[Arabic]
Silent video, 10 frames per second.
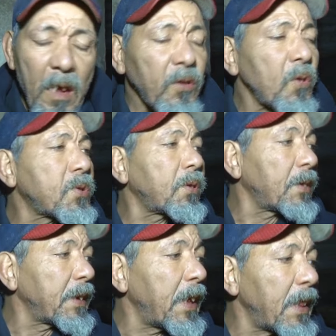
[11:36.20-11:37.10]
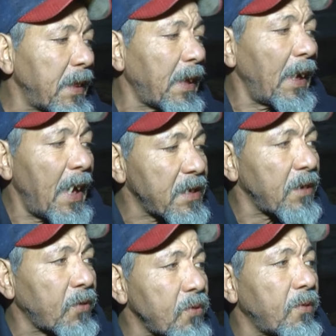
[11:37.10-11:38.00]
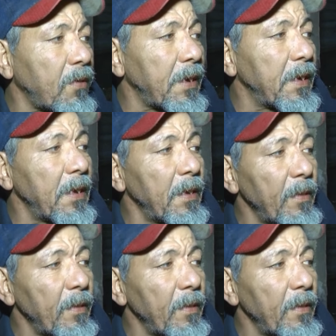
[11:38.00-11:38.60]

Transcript: تسترني هذيك حاجه تسترني